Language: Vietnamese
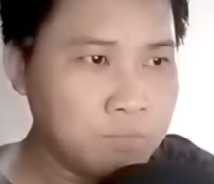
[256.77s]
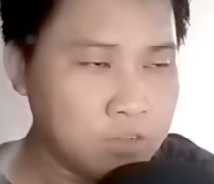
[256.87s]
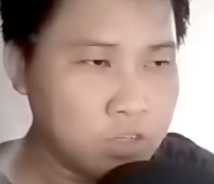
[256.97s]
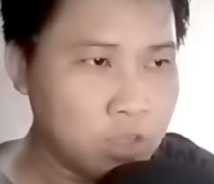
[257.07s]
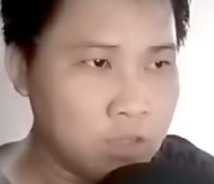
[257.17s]
Ta
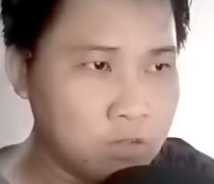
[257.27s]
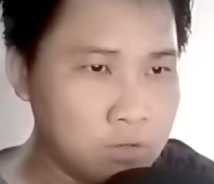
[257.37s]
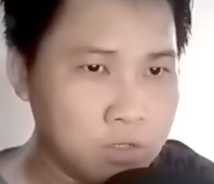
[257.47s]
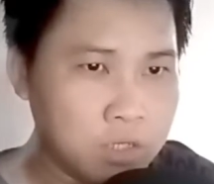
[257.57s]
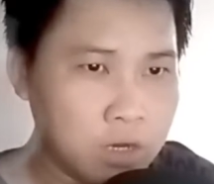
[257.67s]
sẽ thay
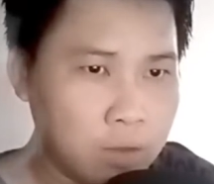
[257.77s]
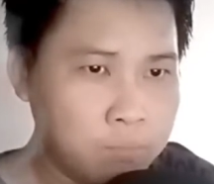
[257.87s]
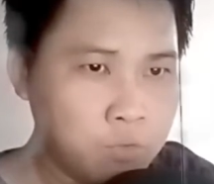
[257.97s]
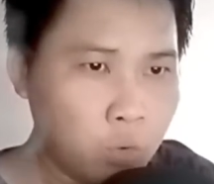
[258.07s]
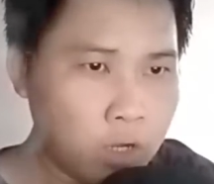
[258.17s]
ngươi che lấp
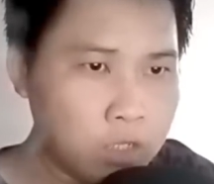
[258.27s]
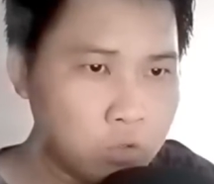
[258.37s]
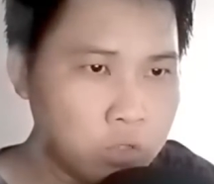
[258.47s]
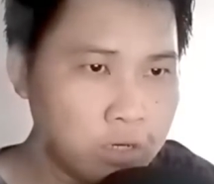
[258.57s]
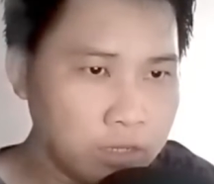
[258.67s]
qua cái
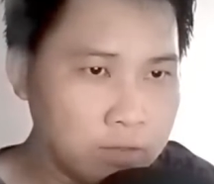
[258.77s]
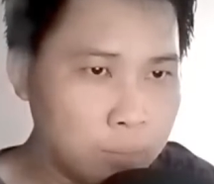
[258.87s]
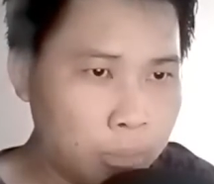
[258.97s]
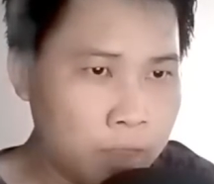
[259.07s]
chuyện này,